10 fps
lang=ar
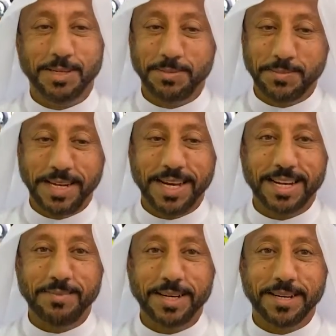اول شيء بسم
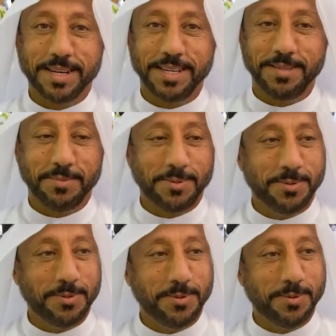الله الرحمن الرحيم
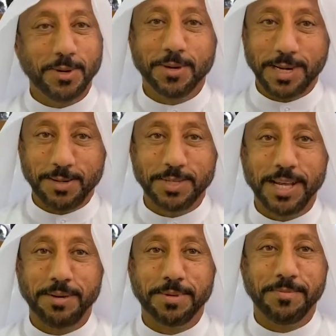ونقول لكم اهلا
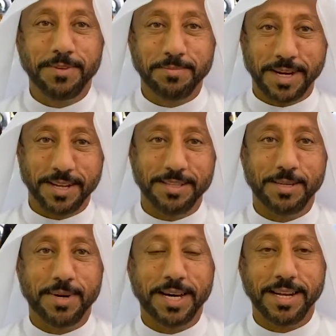وسهلا بكم في
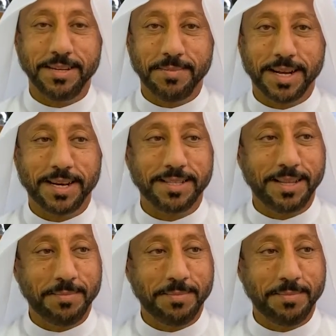معرض جواهر الامارات،